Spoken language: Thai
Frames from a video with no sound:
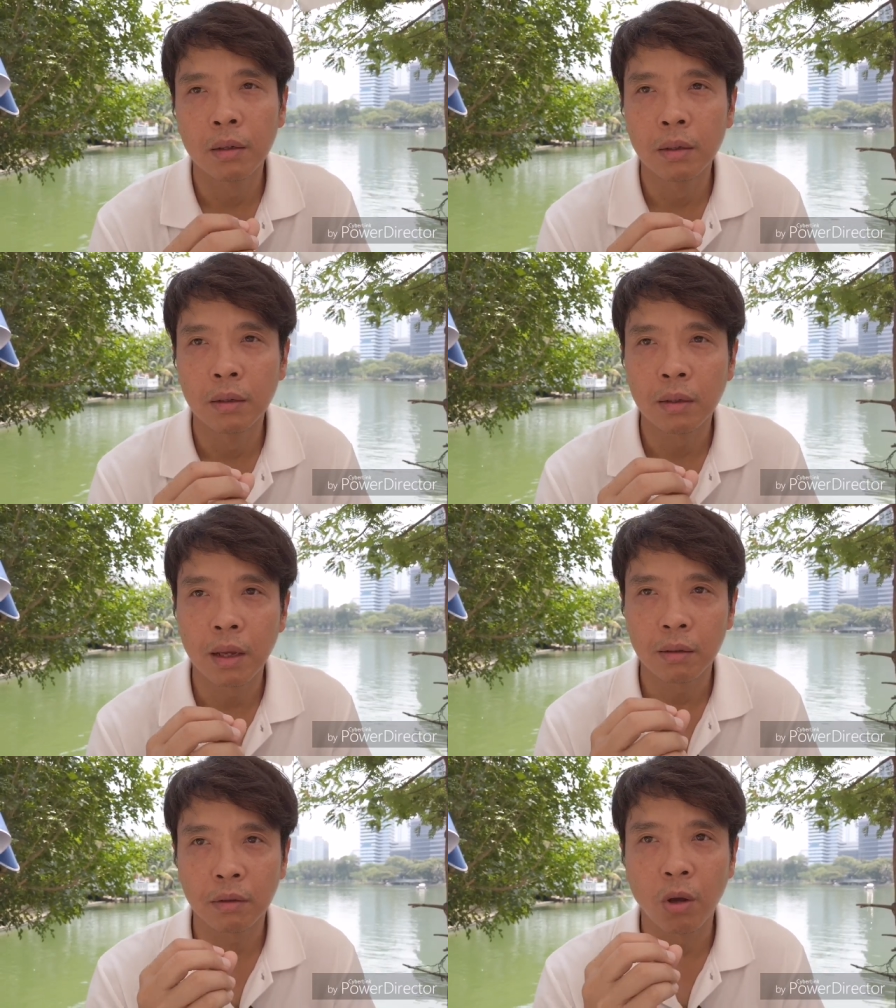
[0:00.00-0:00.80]
ก็คือ
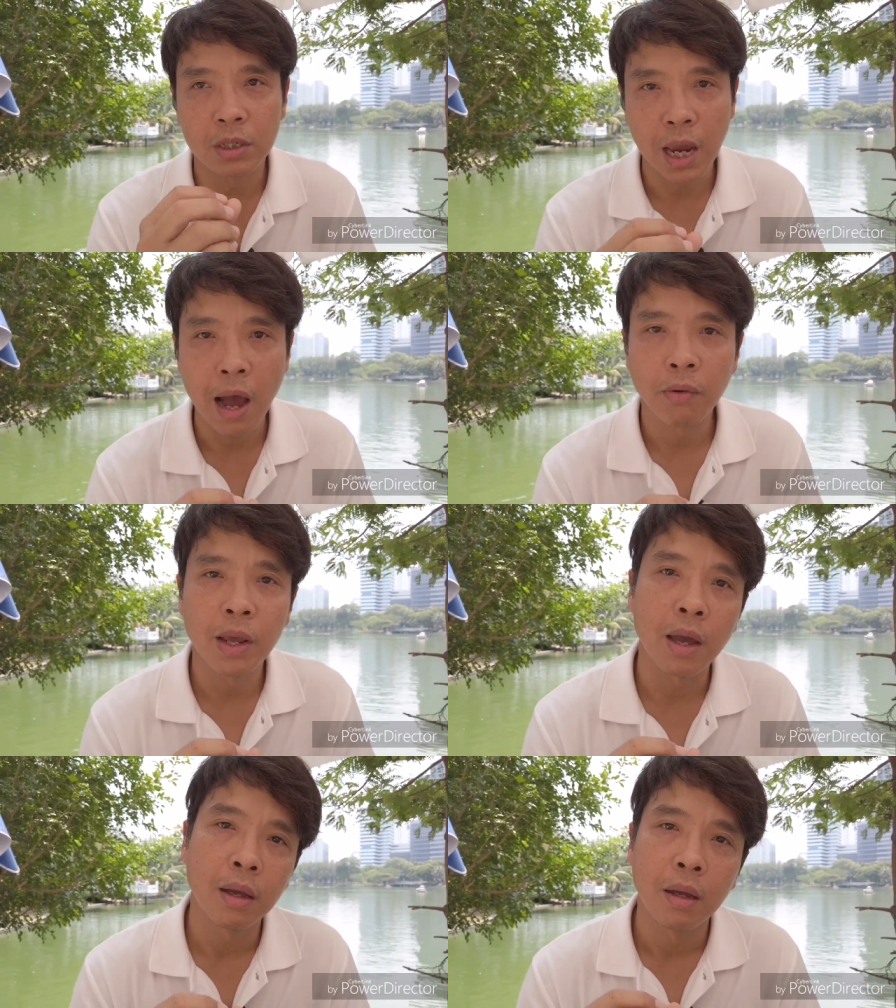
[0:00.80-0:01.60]
ถ้าตอนเช้า
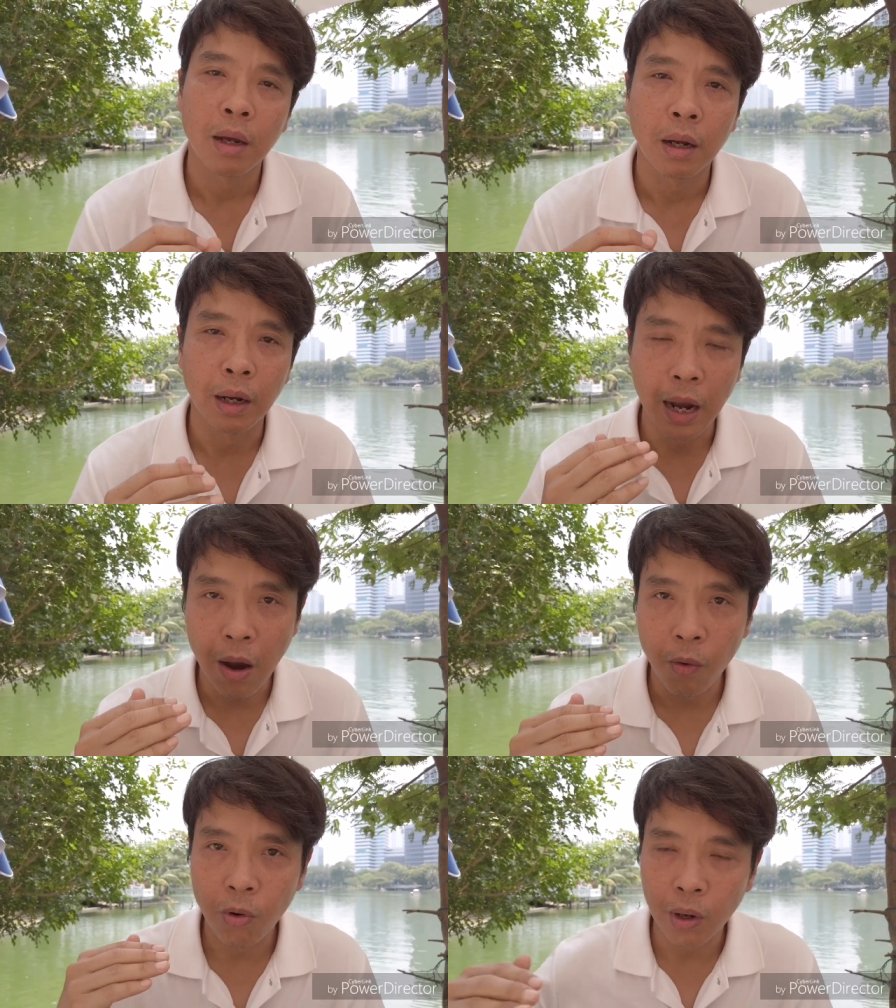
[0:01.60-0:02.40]
เนี่ย
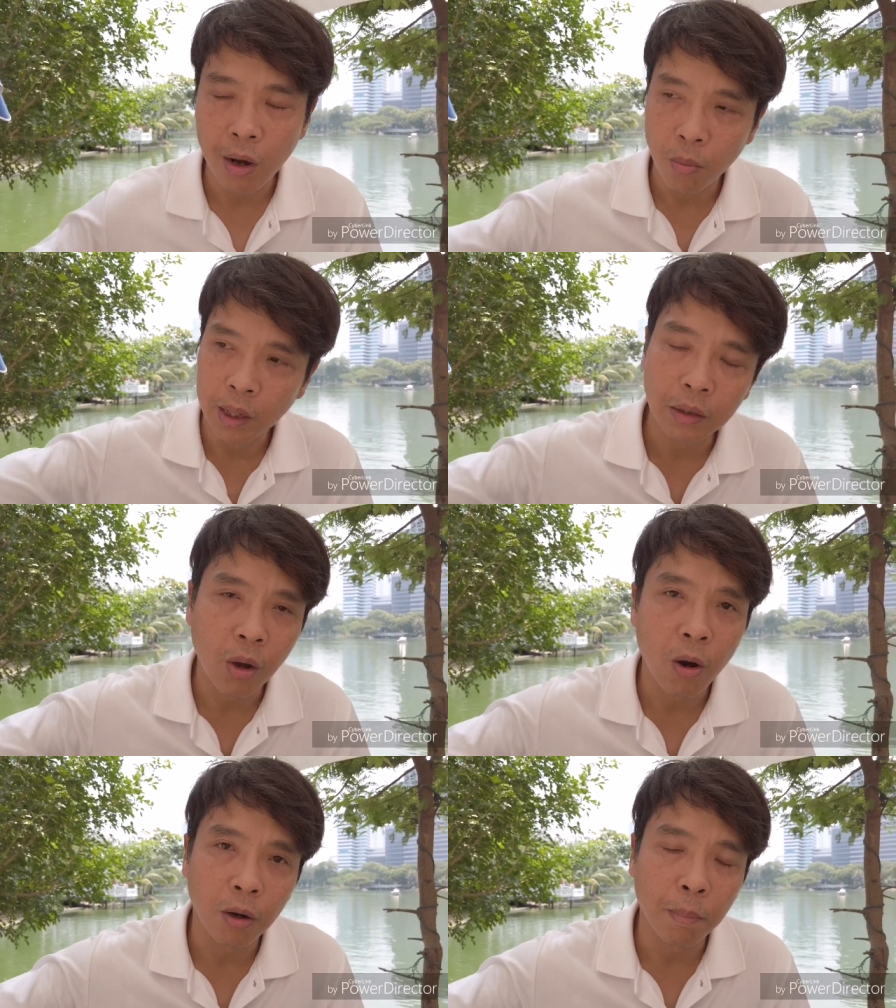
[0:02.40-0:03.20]
เงาของเรามัน
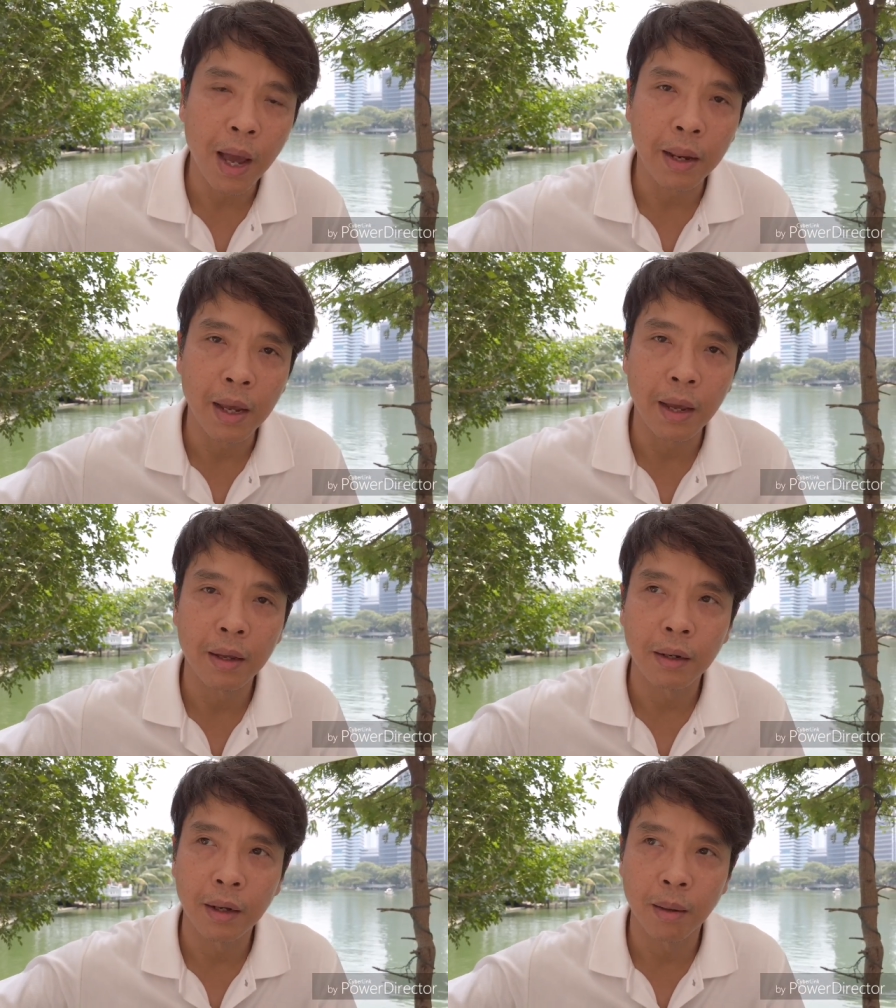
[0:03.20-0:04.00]
ทอดไปเนี่
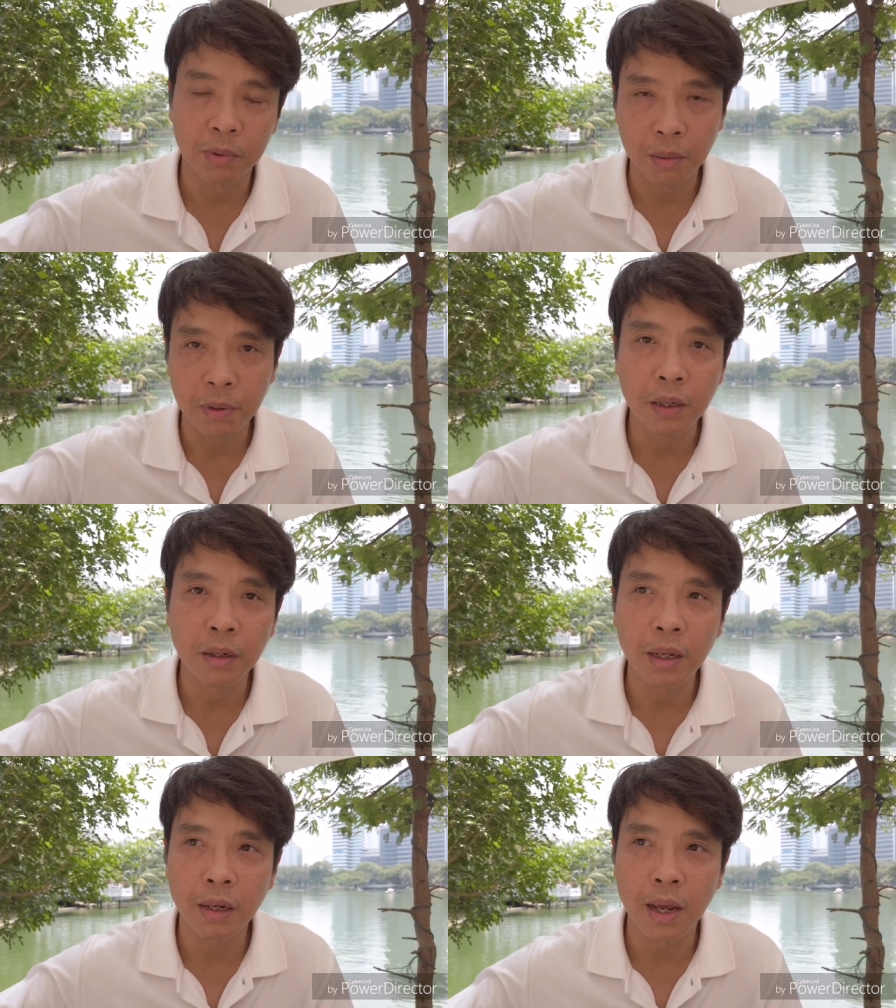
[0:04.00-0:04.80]
ยนะครับที่
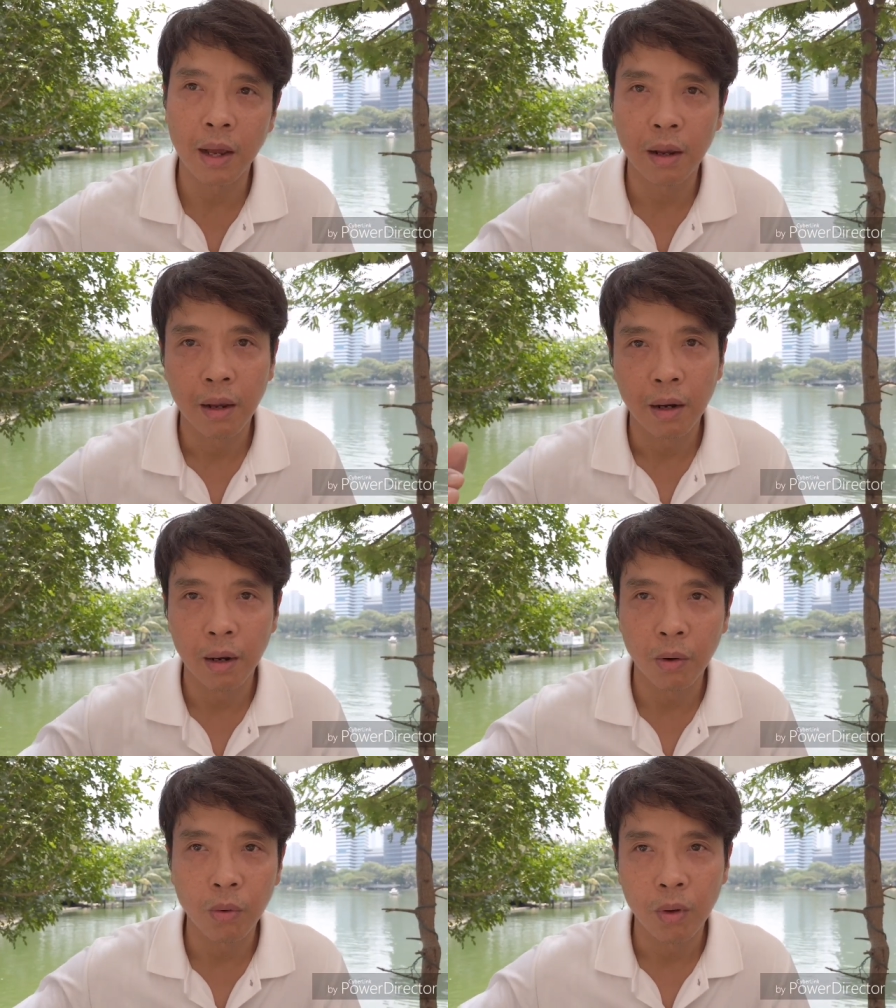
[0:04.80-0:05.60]
พื้นดินเนี่ย
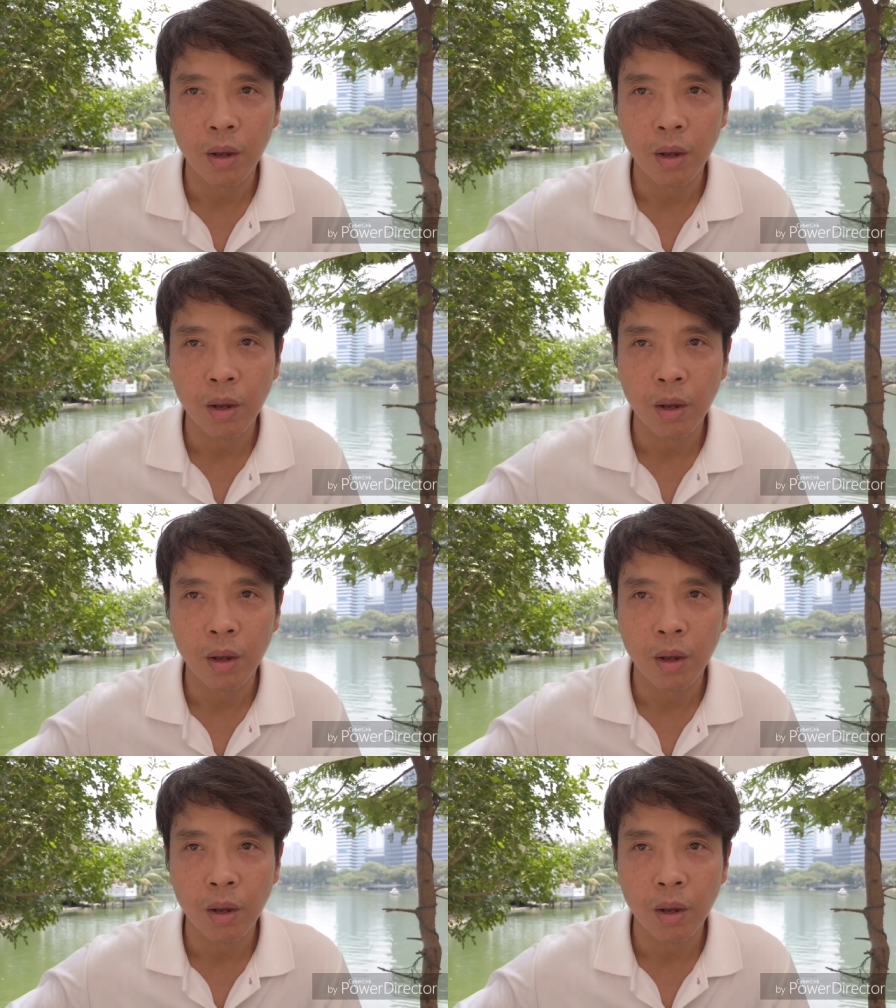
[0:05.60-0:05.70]
แล้ว